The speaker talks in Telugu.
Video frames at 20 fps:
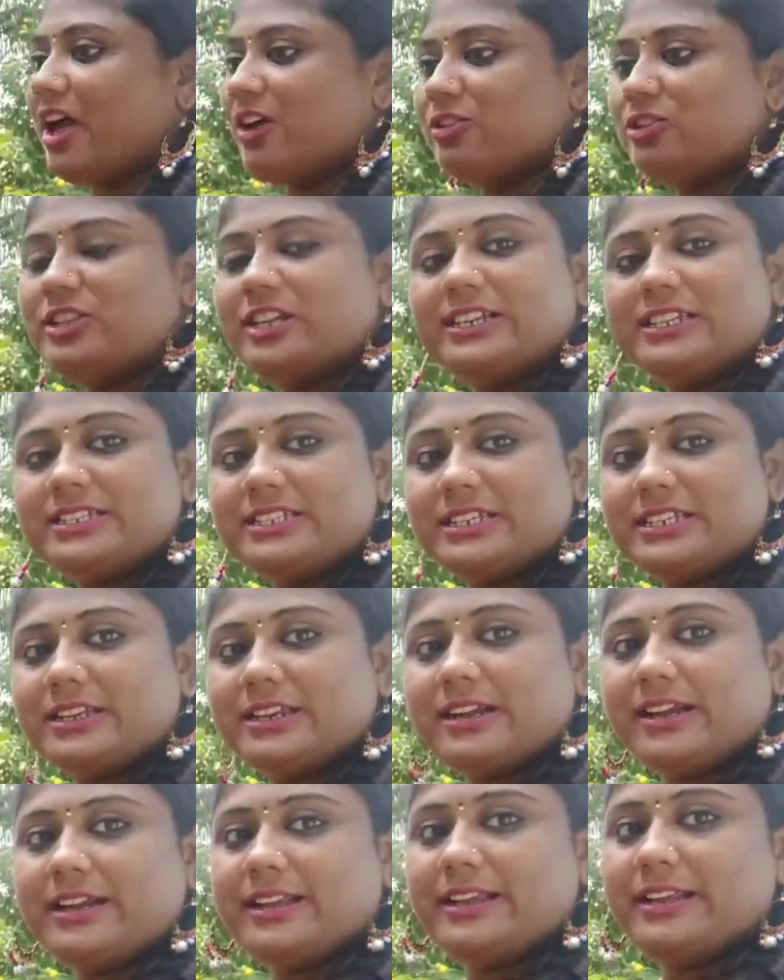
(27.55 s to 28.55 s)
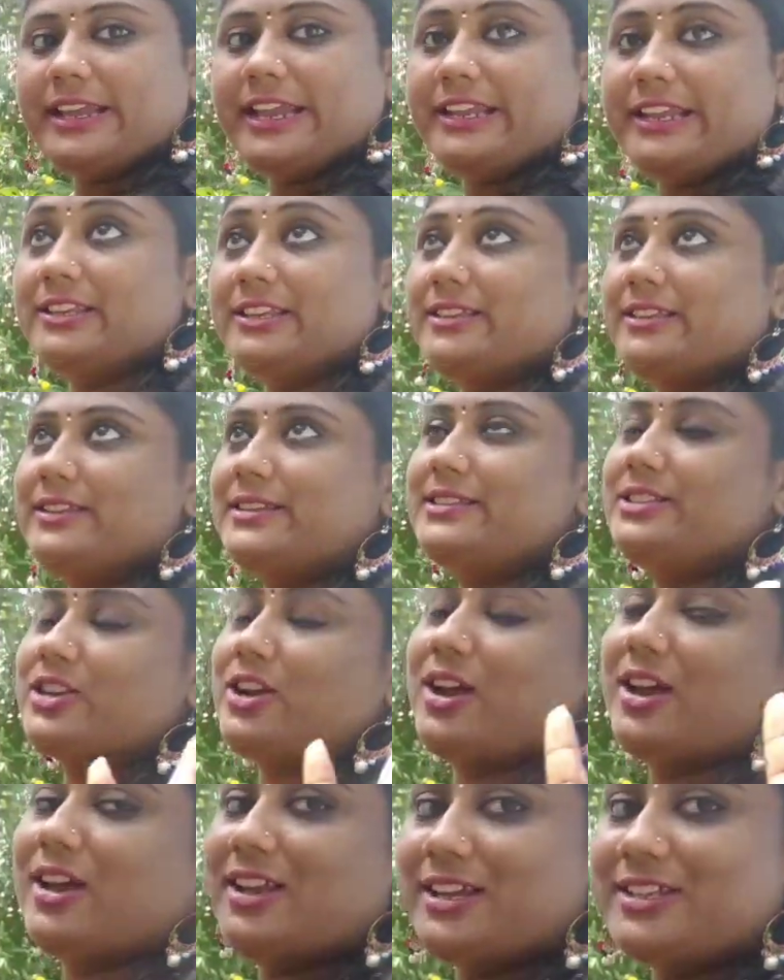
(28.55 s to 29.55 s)
అవతకి చిన్న గార్డెన్ అయినా సరే
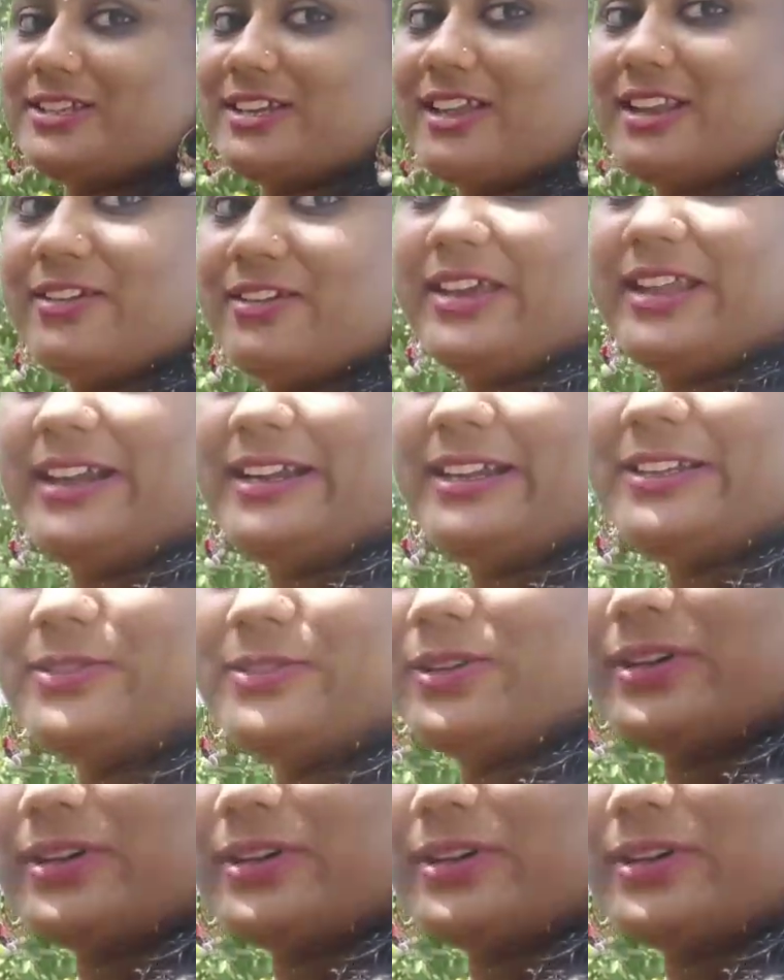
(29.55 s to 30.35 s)
చాలా చాలా వెరైటీస్